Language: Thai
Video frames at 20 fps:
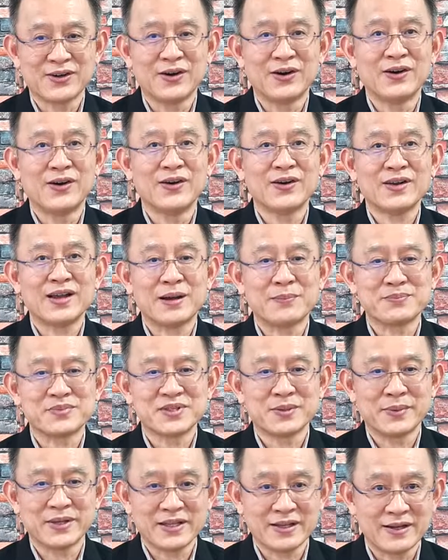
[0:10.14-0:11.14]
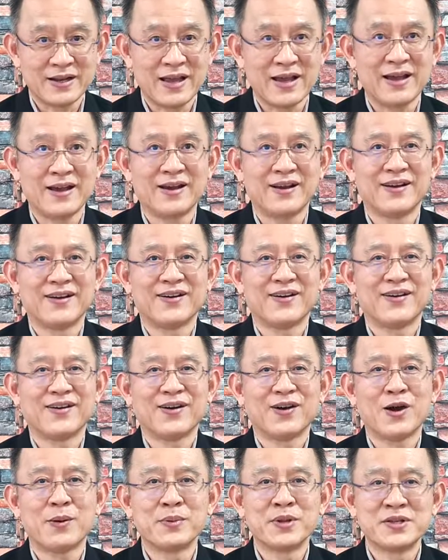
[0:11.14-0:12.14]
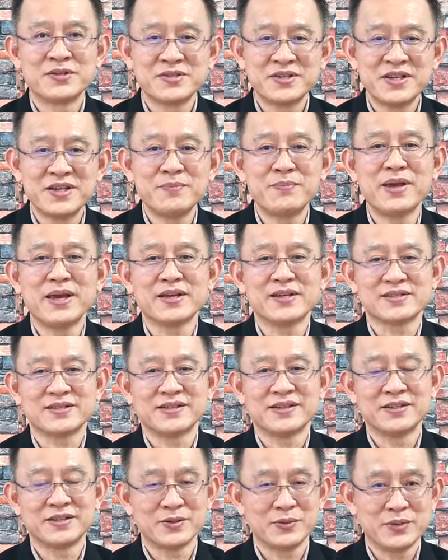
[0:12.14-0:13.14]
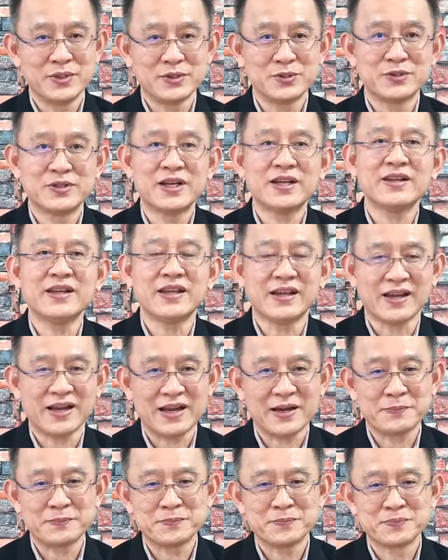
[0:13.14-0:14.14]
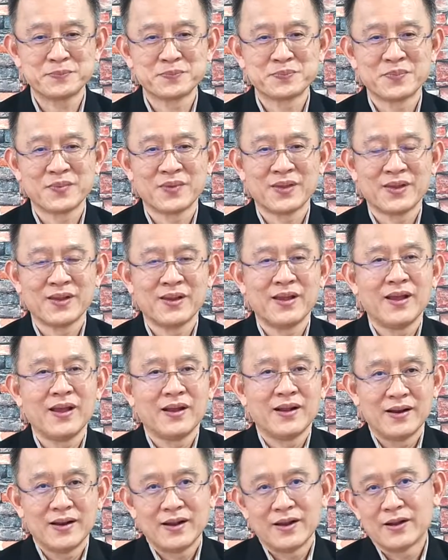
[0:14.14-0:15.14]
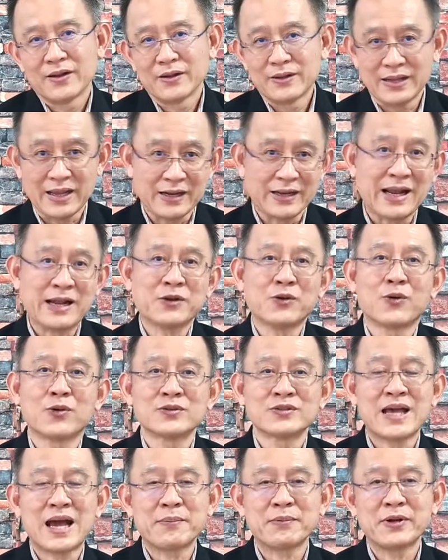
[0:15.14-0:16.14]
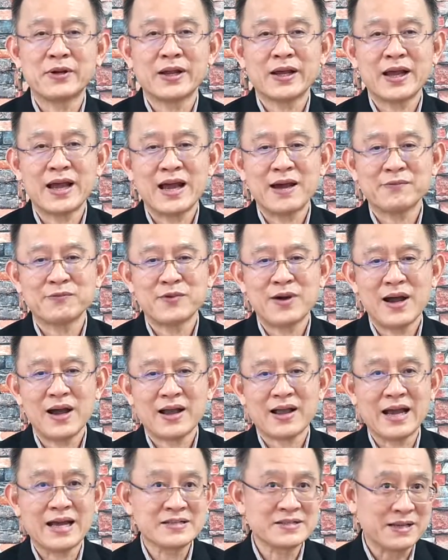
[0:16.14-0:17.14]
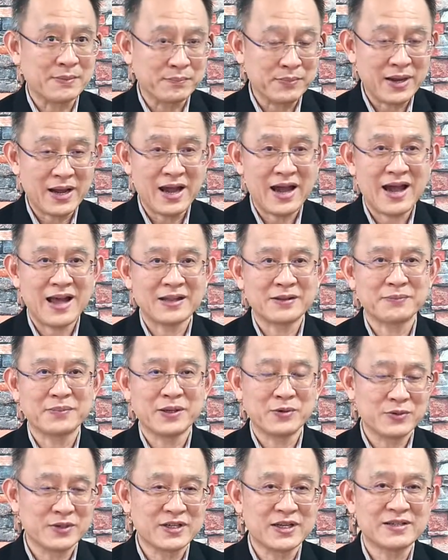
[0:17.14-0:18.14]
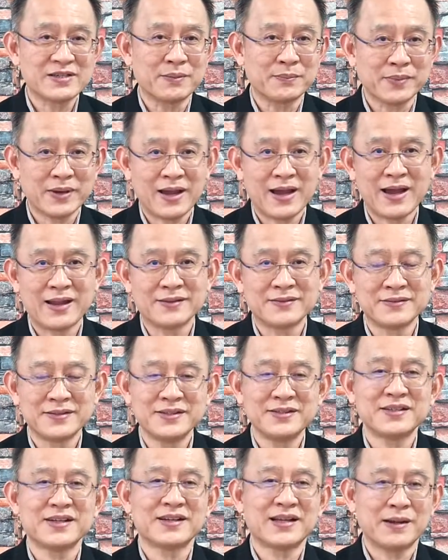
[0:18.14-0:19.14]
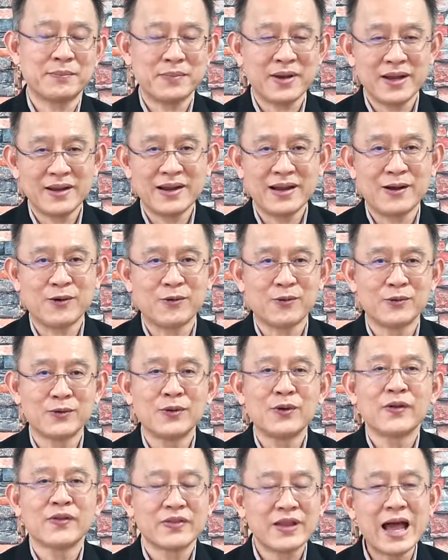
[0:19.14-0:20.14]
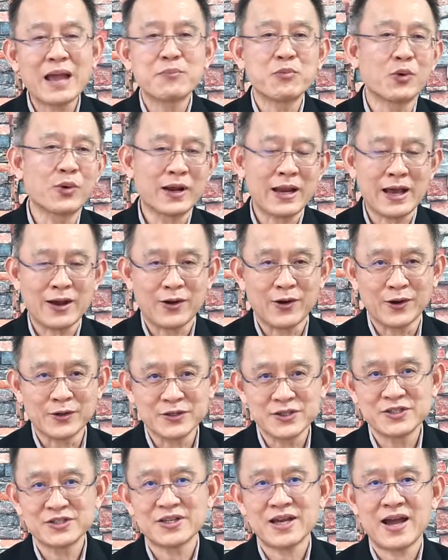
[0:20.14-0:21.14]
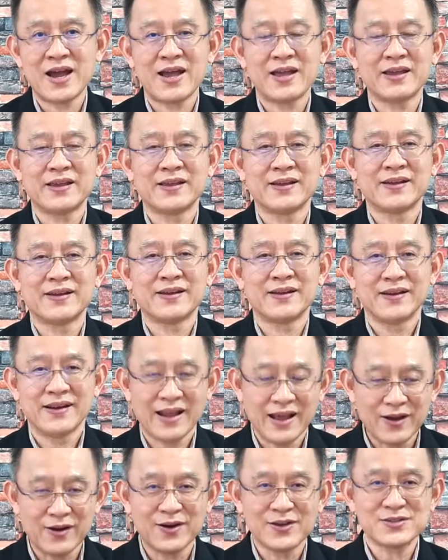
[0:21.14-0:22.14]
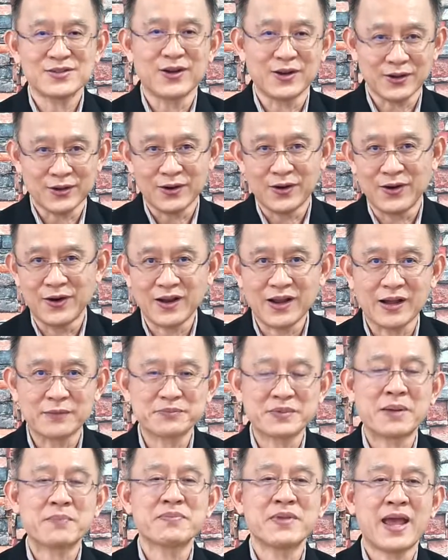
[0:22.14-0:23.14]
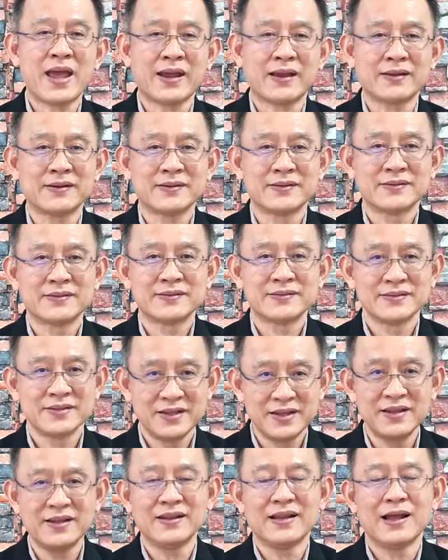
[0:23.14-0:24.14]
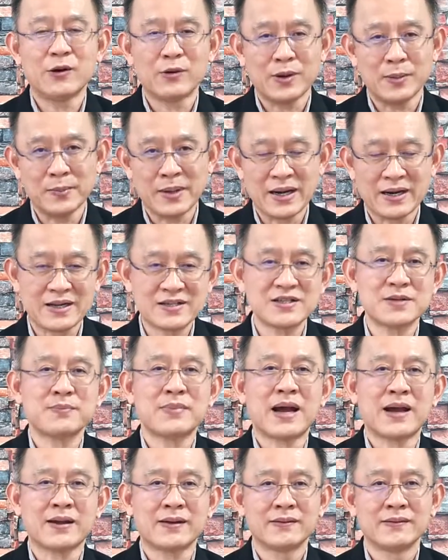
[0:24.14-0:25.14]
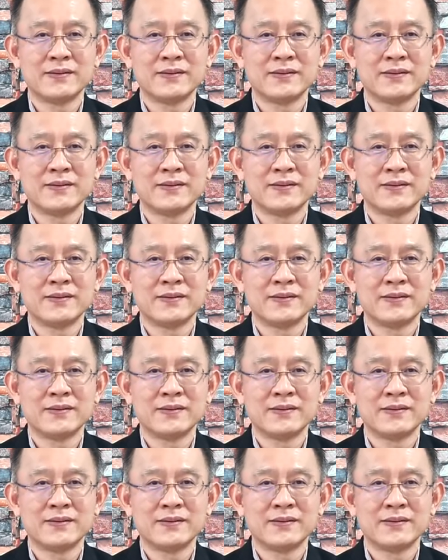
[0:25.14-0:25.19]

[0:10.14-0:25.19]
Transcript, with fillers: คล้องกับสมรรถนะ competency based interview technique ครับ หลายท่านคงทราบแล้วนะครับว่าการสัมภาษณ์เป็นหัวใจสำคัญที่จะทำให้เราได้บุคลากรที่ใช่ และก็สอดคล้องกับตำแหน่งที่เรากำลังรับสมัคร